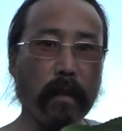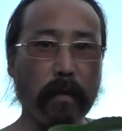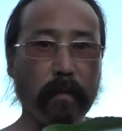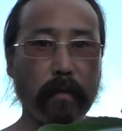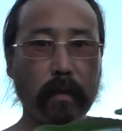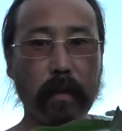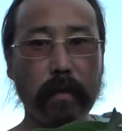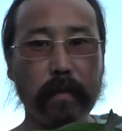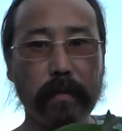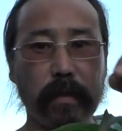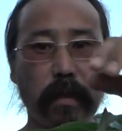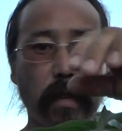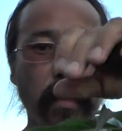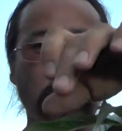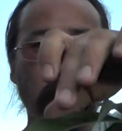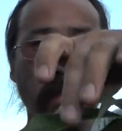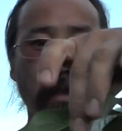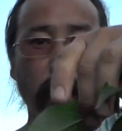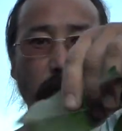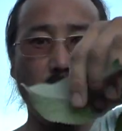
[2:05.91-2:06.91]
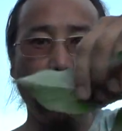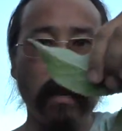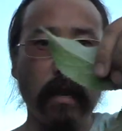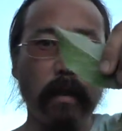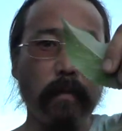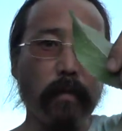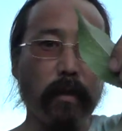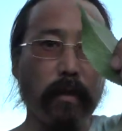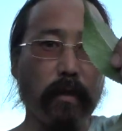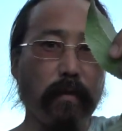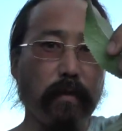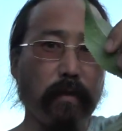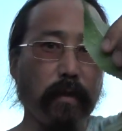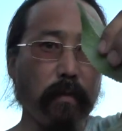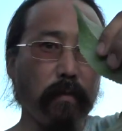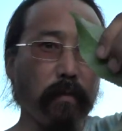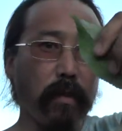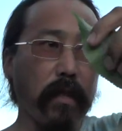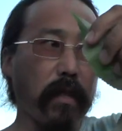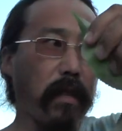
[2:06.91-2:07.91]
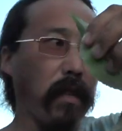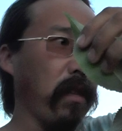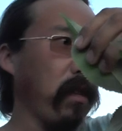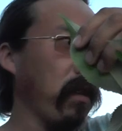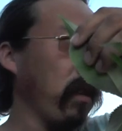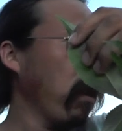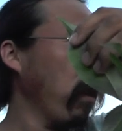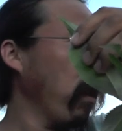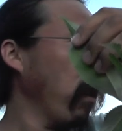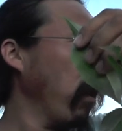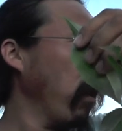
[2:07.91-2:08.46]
Вот, все растения имеют форму стрелы.